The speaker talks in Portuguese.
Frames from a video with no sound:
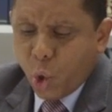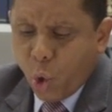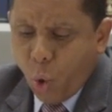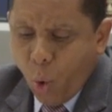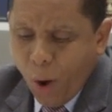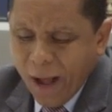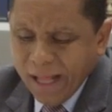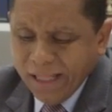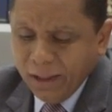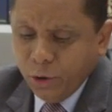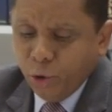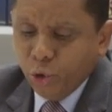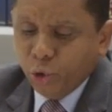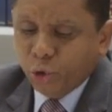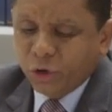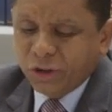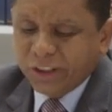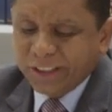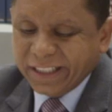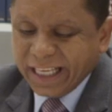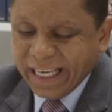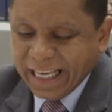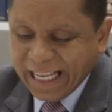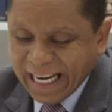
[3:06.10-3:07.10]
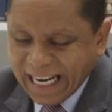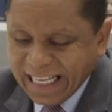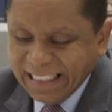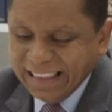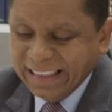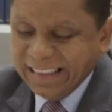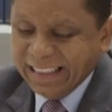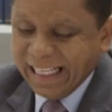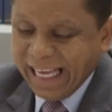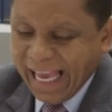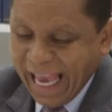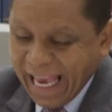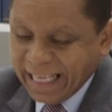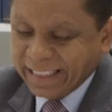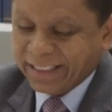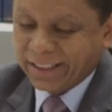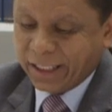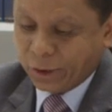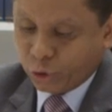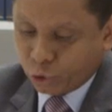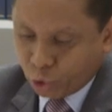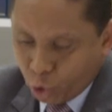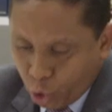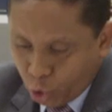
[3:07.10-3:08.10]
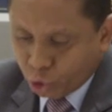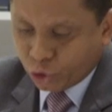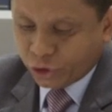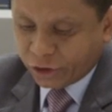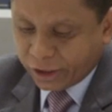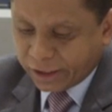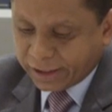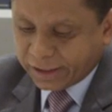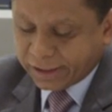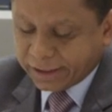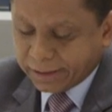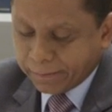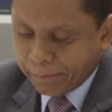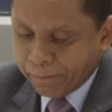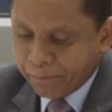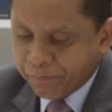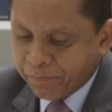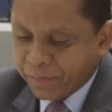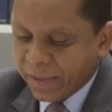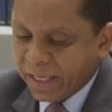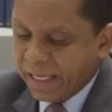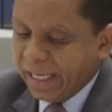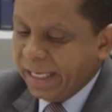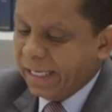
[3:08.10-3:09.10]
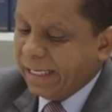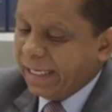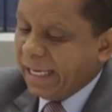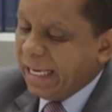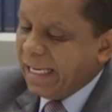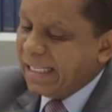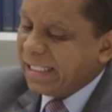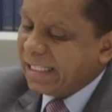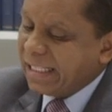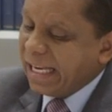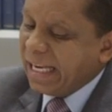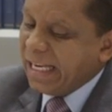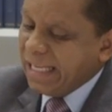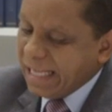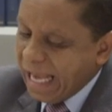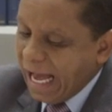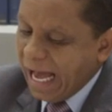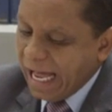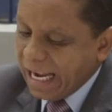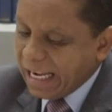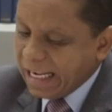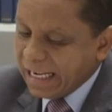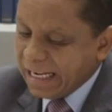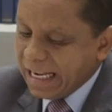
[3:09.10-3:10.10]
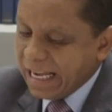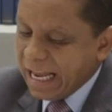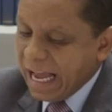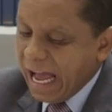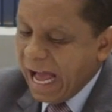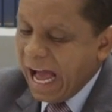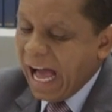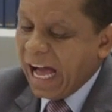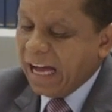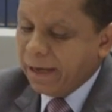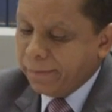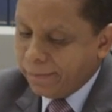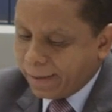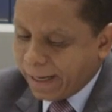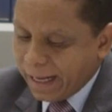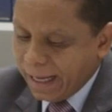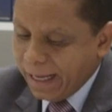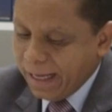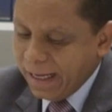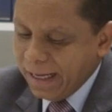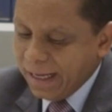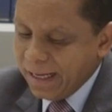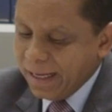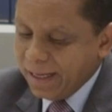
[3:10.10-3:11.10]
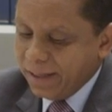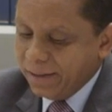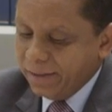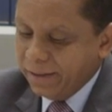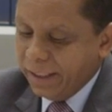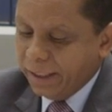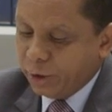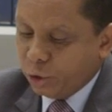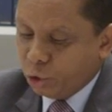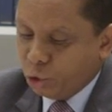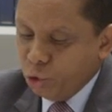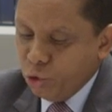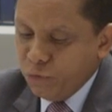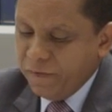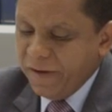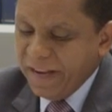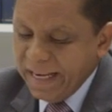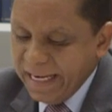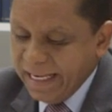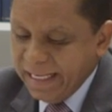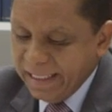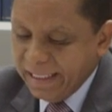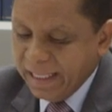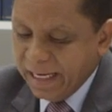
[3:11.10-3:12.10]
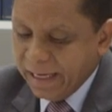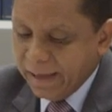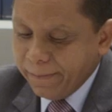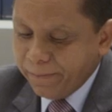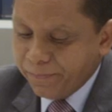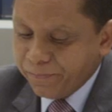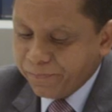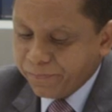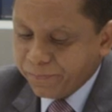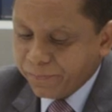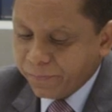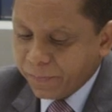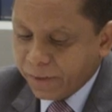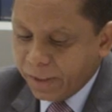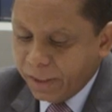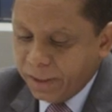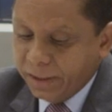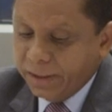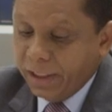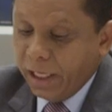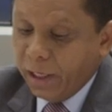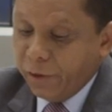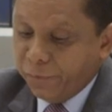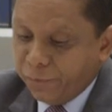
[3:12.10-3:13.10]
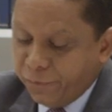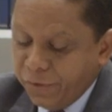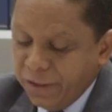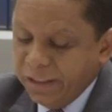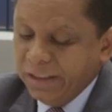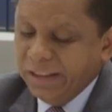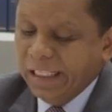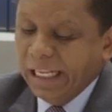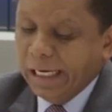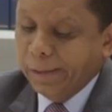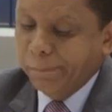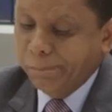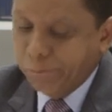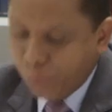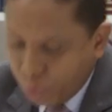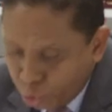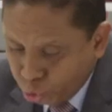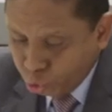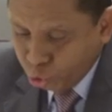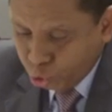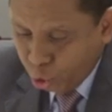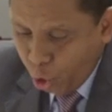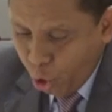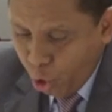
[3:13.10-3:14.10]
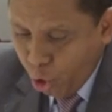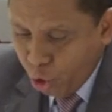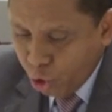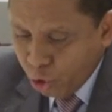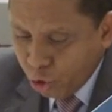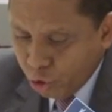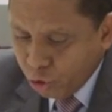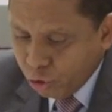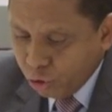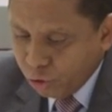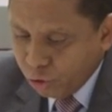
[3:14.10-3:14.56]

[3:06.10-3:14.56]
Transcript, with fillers: Quando serão estas coisas e que señal habrá de tu venida e del fin del mundo?